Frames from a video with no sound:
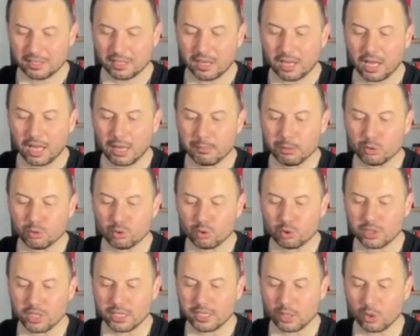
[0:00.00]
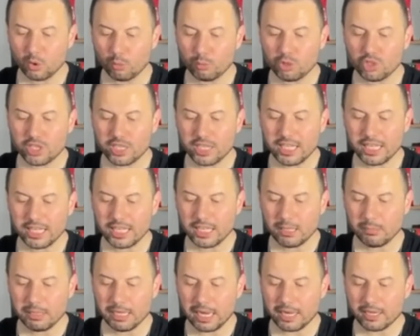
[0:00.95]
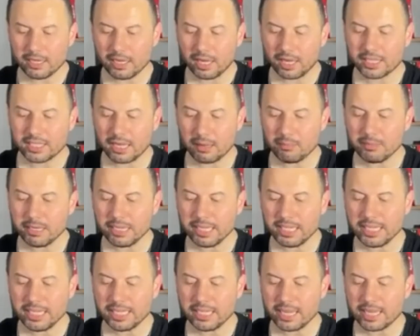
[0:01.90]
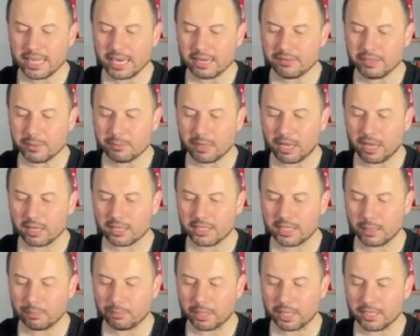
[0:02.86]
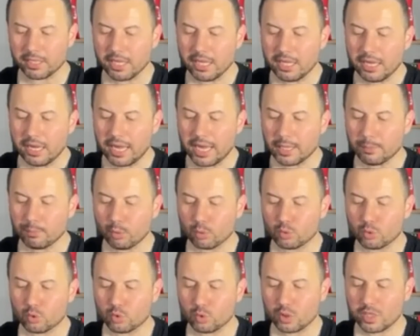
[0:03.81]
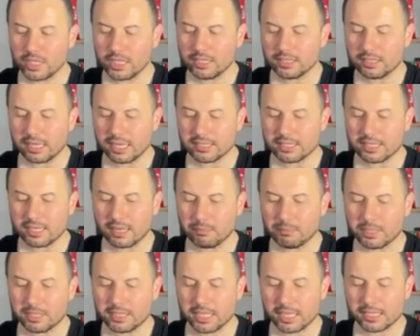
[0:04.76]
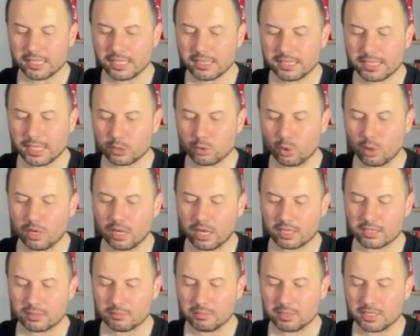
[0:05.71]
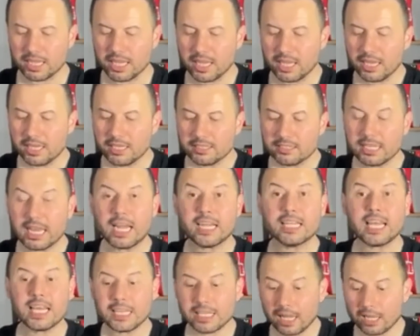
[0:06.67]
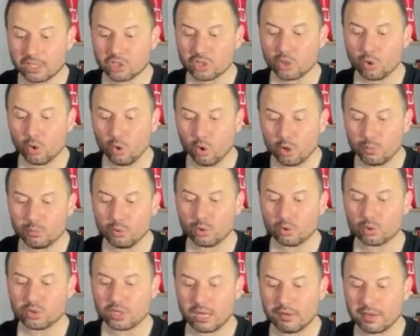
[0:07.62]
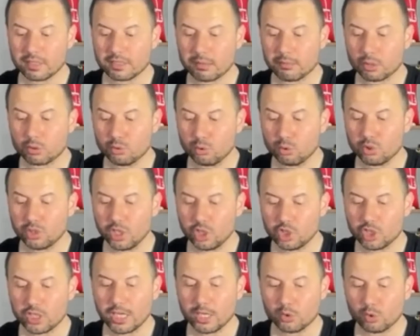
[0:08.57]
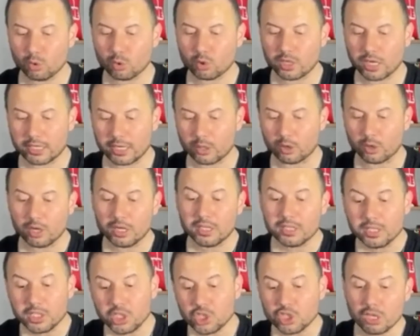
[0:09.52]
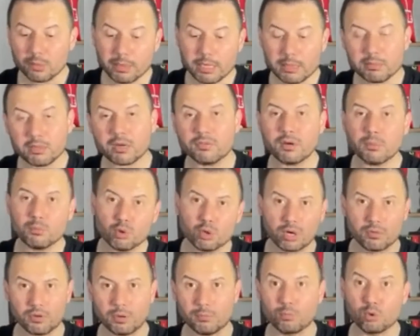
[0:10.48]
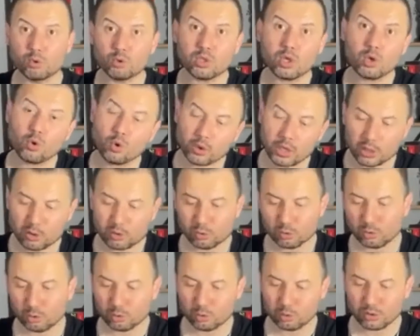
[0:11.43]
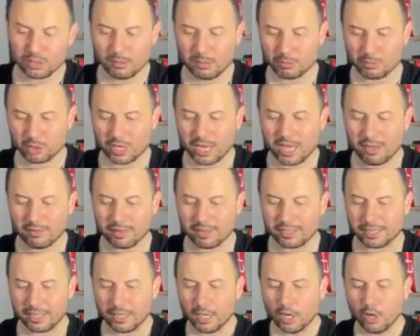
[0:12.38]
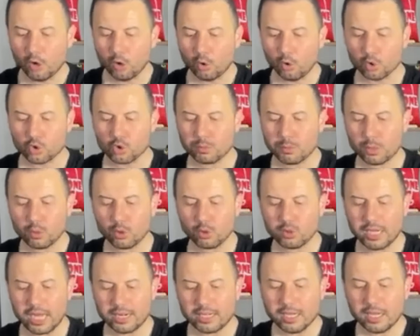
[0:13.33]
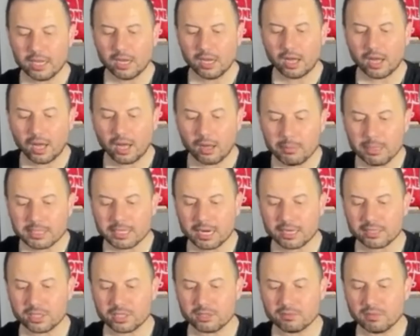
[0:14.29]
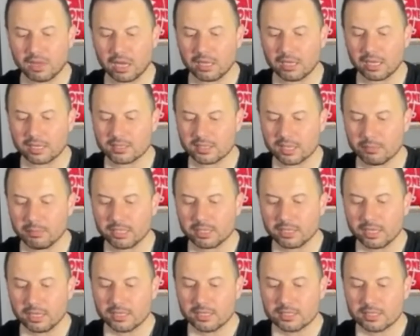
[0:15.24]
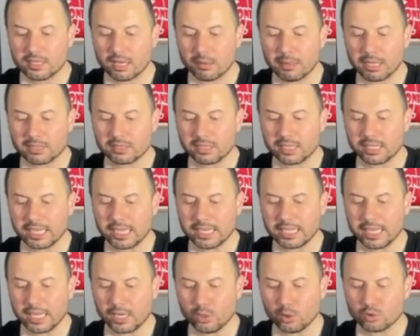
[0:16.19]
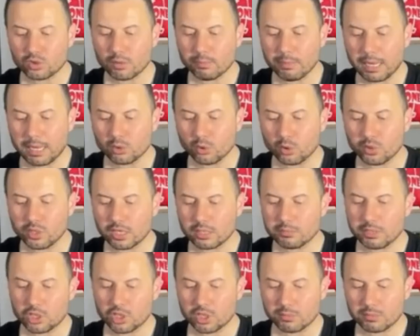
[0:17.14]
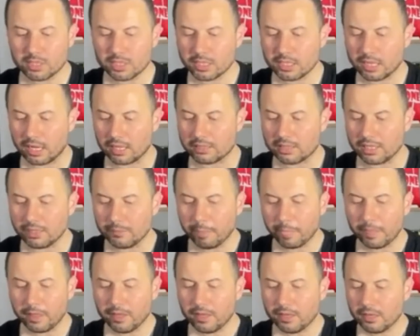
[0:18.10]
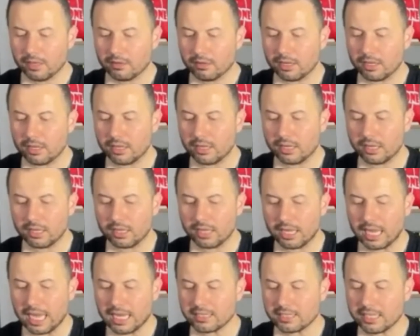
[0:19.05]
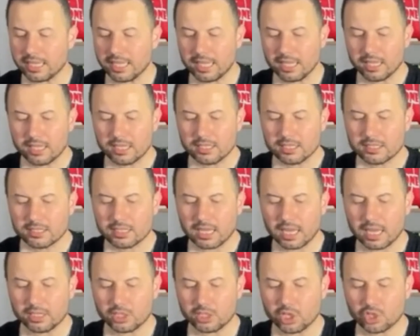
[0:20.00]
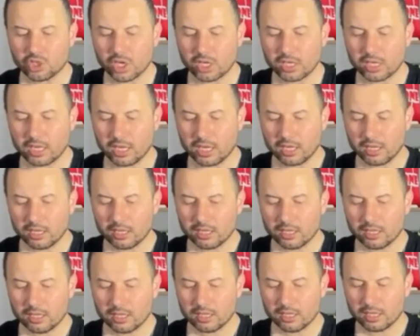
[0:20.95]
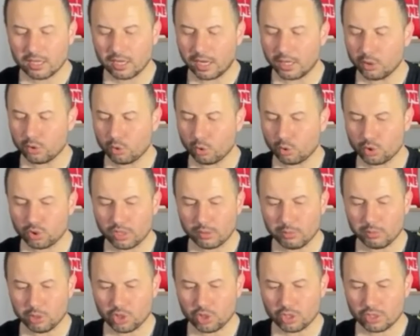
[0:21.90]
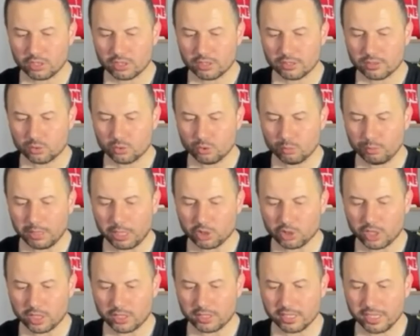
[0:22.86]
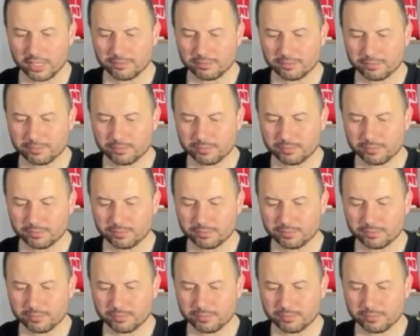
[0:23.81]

Abi Türkiye'de lobiciliği iyi bilen, hakemlere iyi ayar verip algı yapan, her pozisyona itiraz eden bir teknik direktör lazım bize. Sergen Yalçın'a ölmüyoruz. Evet ama Türkiye için en doğru karar o. İşte benim kafa bu kafa. Boşuna Konanç kudurtur dememiş. Eyvallah. Osman Önder. Ahmet kardeşim valla Samet, Samat da geri geliyorsa ben de oynarım. Yaşım 46. Ee, her sene sadece şaka Ali Koç demiş. Süper Chat'te.